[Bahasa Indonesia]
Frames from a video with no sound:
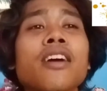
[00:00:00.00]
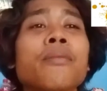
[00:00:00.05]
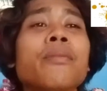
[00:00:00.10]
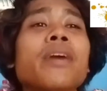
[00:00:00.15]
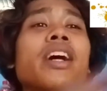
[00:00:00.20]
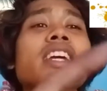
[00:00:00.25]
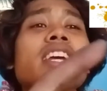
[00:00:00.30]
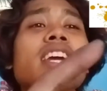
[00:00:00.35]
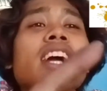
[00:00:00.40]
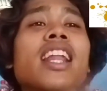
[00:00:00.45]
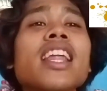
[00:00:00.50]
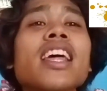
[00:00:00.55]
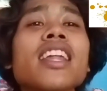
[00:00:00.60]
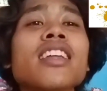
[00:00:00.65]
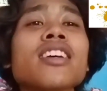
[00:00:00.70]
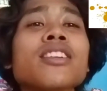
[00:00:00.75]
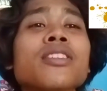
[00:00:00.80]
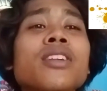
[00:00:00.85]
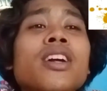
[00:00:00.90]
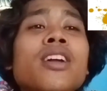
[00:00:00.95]
bagi
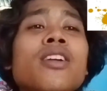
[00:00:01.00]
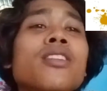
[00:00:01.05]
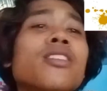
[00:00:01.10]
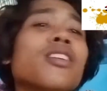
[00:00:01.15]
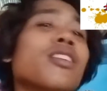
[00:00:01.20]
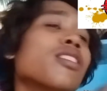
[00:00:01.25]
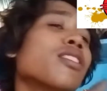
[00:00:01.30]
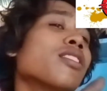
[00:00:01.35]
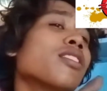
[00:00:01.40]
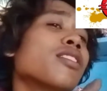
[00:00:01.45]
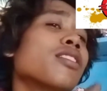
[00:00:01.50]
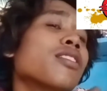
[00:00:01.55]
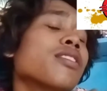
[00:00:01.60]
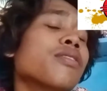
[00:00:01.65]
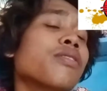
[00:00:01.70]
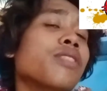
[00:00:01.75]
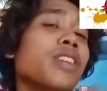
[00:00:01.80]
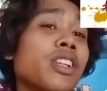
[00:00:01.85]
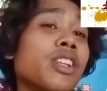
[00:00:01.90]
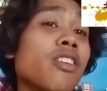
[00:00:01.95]
kalian yang sudah nonton
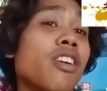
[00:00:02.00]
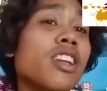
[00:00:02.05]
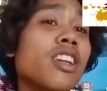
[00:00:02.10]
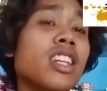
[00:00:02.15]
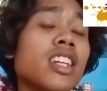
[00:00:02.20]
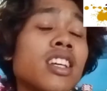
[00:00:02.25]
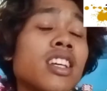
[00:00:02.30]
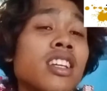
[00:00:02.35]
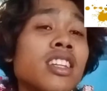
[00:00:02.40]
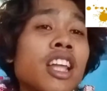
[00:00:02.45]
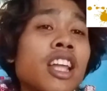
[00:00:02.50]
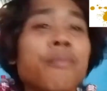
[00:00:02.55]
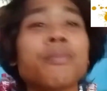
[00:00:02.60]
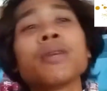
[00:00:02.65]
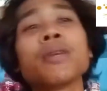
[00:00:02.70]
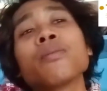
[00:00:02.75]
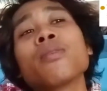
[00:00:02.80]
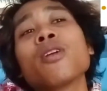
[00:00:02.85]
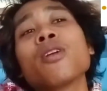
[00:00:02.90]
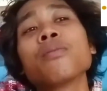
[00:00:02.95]
video ini
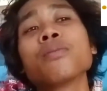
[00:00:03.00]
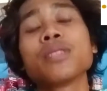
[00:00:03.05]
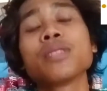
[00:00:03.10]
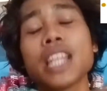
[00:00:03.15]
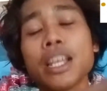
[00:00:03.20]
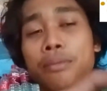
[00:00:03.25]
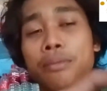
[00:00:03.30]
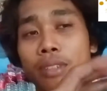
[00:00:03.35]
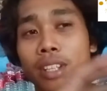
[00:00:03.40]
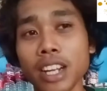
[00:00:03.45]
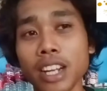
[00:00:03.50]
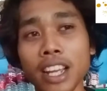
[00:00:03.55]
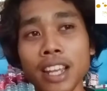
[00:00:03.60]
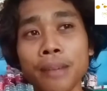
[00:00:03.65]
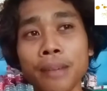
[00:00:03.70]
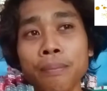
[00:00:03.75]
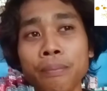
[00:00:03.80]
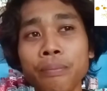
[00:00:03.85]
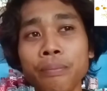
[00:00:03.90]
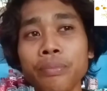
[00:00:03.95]
tapi belum
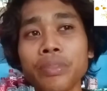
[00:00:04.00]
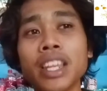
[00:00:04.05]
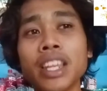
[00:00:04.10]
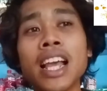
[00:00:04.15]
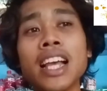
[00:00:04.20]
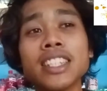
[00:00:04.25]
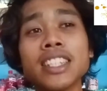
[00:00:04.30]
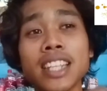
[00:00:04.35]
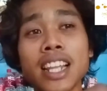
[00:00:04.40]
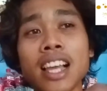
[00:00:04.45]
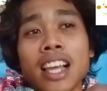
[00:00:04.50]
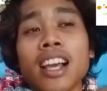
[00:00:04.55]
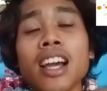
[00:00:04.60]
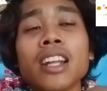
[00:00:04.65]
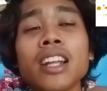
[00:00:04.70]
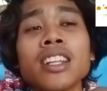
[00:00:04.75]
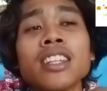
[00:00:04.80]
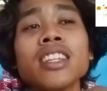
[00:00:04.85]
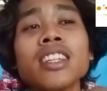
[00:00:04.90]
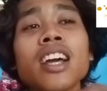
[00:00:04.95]
subscribe
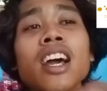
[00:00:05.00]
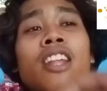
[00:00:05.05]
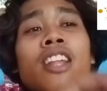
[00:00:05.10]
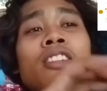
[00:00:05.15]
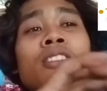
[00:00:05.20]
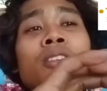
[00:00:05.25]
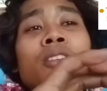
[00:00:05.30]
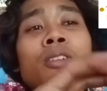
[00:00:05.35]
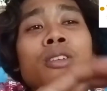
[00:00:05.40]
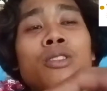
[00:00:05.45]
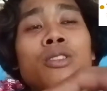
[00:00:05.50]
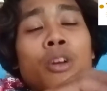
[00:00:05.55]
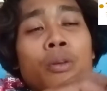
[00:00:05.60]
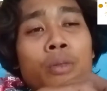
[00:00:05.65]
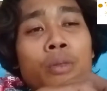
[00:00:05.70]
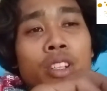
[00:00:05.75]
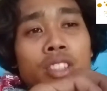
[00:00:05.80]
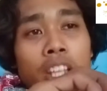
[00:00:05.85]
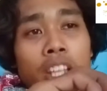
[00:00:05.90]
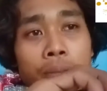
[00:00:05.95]
silahkan tekan dulu
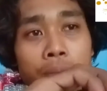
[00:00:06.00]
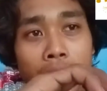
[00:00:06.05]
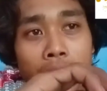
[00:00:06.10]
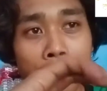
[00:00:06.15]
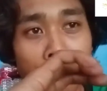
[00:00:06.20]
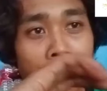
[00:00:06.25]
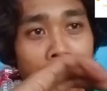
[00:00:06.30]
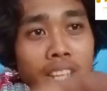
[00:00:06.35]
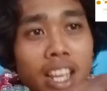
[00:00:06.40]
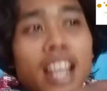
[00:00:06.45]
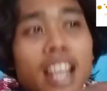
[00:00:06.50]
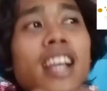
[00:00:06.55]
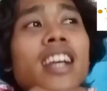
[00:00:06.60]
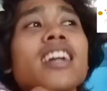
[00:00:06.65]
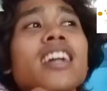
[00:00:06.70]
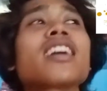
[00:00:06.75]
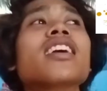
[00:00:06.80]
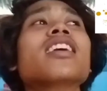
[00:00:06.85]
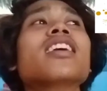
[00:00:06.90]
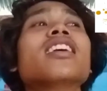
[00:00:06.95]
tombol subscribe-nya
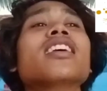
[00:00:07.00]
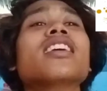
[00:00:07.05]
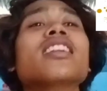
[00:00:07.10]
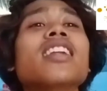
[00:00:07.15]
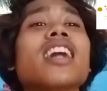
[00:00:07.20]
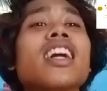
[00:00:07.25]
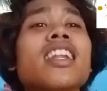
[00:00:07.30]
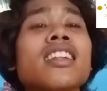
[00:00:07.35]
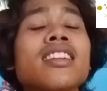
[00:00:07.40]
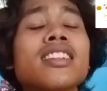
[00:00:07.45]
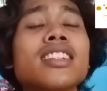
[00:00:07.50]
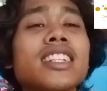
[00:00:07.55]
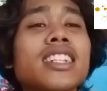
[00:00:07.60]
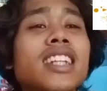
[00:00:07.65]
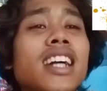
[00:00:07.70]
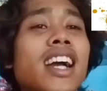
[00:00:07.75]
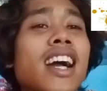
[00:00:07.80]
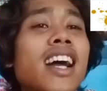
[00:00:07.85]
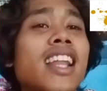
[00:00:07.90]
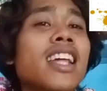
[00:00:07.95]
dan
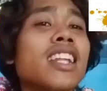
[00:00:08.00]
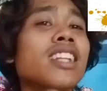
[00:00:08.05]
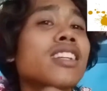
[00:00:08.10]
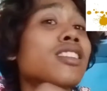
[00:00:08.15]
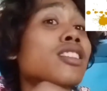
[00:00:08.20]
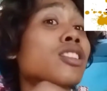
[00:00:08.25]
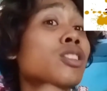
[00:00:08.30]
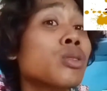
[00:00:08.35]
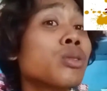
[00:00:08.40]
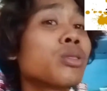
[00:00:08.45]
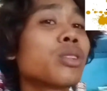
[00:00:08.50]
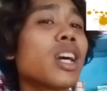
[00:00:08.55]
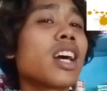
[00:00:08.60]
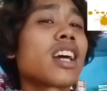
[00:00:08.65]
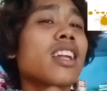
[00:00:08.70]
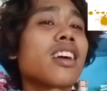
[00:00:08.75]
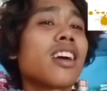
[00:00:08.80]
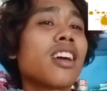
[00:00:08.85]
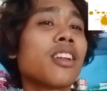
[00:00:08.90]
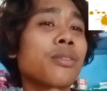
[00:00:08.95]
jika kalian
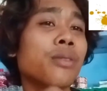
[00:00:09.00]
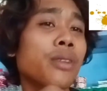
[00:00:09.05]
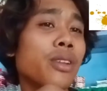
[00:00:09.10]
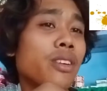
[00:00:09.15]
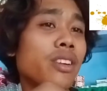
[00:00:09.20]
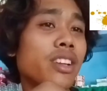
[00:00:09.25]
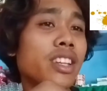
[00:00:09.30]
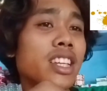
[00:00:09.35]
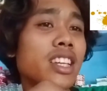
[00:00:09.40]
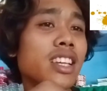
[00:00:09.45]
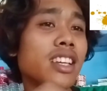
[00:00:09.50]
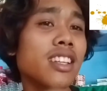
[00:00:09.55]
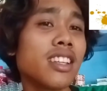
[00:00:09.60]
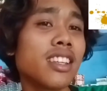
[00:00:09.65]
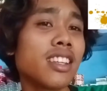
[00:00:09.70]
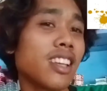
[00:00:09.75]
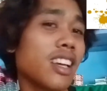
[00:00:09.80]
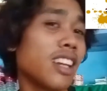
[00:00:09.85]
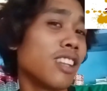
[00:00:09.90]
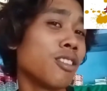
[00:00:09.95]
suka dengan video ini
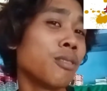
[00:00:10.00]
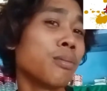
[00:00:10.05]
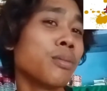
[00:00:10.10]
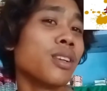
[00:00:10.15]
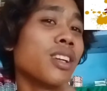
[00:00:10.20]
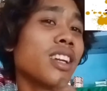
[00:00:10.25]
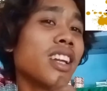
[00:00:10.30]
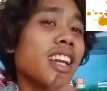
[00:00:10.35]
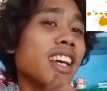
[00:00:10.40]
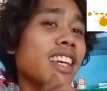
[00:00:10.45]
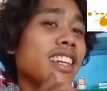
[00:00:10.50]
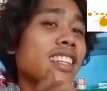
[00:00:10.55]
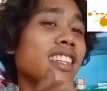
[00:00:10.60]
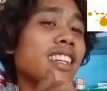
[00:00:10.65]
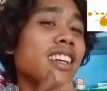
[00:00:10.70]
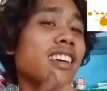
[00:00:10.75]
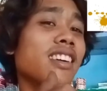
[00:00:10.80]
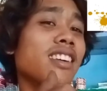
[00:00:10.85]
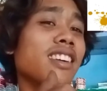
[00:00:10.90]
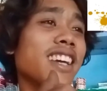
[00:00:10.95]
tekan tombol
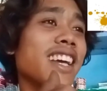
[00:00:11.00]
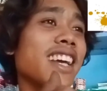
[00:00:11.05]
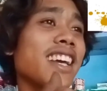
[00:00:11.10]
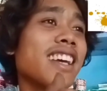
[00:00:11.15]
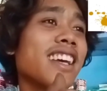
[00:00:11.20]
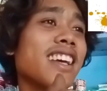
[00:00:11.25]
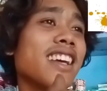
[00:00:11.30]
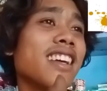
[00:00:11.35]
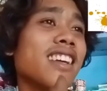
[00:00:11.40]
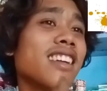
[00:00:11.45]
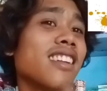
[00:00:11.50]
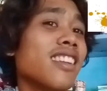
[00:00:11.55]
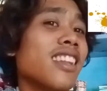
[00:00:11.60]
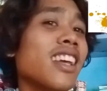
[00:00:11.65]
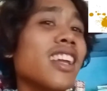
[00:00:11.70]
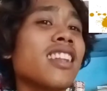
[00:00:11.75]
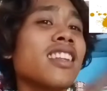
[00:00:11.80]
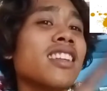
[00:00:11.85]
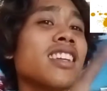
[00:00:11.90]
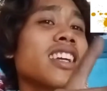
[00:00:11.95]
like-nya oke okay?
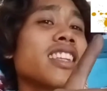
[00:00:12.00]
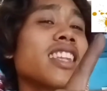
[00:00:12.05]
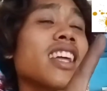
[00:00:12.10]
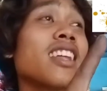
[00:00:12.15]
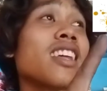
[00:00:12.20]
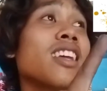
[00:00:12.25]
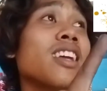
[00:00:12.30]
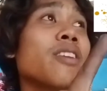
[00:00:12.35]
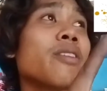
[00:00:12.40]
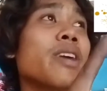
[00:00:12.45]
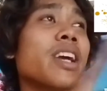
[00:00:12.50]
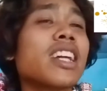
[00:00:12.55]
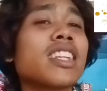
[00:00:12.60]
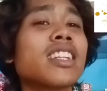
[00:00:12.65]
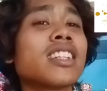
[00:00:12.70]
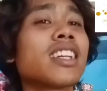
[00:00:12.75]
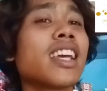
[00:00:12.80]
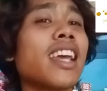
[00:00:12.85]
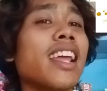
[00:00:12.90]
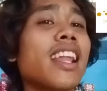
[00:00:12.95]
dan yang tadi gue
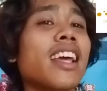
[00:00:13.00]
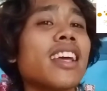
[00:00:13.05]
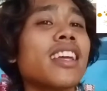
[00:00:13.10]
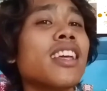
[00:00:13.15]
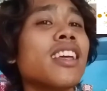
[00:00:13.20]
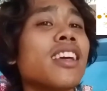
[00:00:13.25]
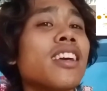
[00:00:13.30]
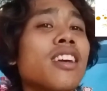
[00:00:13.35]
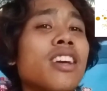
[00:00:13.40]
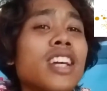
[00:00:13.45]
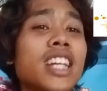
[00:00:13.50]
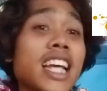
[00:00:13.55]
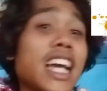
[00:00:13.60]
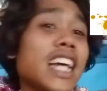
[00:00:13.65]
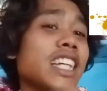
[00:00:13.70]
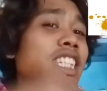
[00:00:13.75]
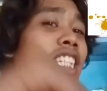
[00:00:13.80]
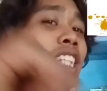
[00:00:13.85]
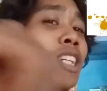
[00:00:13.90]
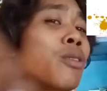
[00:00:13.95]
ingetin sekali lagi
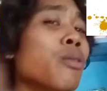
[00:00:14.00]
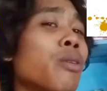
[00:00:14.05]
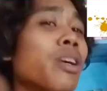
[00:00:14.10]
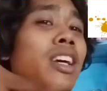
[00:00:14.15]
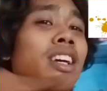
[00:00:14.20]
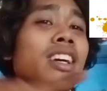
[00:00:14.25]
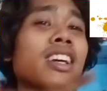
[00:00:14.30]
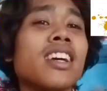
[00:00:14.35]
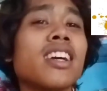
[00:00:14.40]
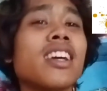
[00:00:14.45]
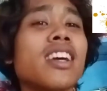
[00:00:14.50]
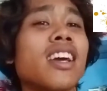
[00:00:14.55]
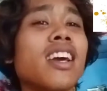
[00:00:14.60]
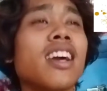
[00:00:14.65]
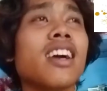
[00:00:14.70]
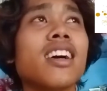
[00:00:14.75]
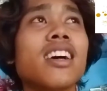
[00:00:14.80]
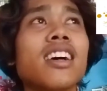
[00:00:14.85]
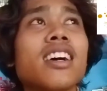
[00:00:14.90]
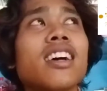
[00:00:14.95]
kasih gue
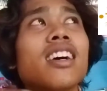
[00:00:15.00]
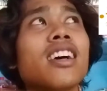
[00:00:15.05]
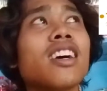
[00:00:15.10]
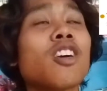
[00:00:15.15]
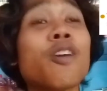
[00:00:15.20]
uh,